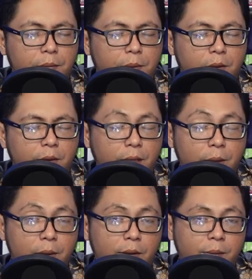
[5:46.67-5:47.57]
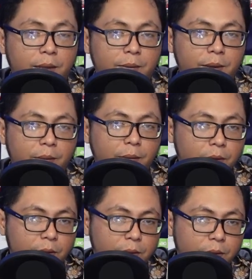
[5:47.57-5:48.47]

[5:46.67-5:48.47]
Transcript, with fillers: mau ini mau apa namanya mau